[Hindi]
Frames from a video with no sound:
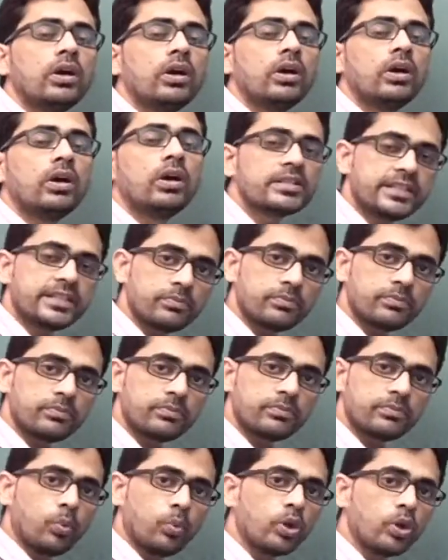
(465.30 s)
इसके
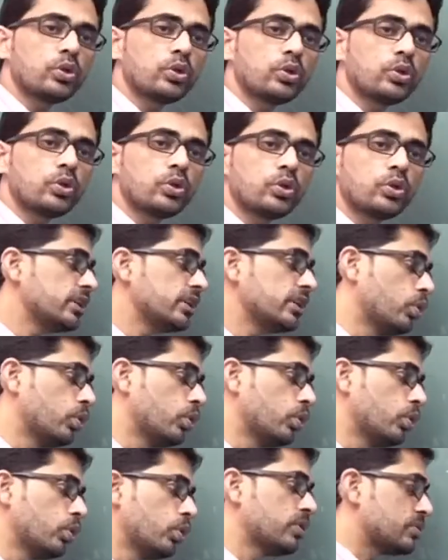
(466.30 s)
बॉडी जो है इस
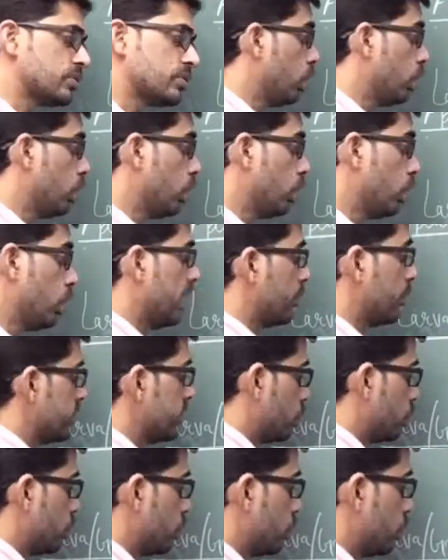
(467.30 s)
बॉडी पर स्मॉल हेयर
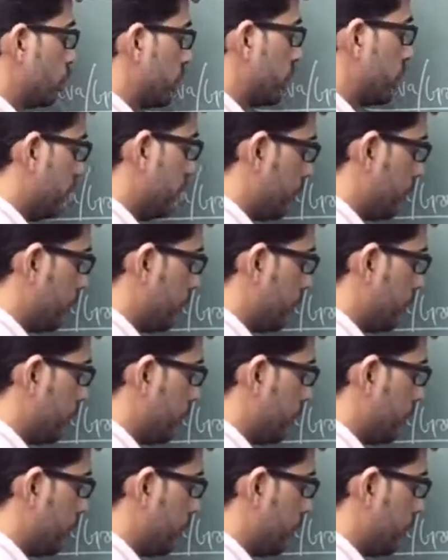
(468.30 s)
प्रेजेंट होते हैं